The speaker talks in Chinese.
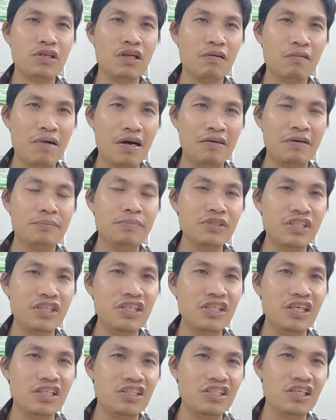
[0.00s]
那挖碗不
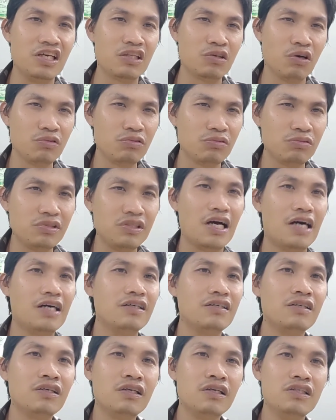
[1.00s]
吃也直接拖出去养，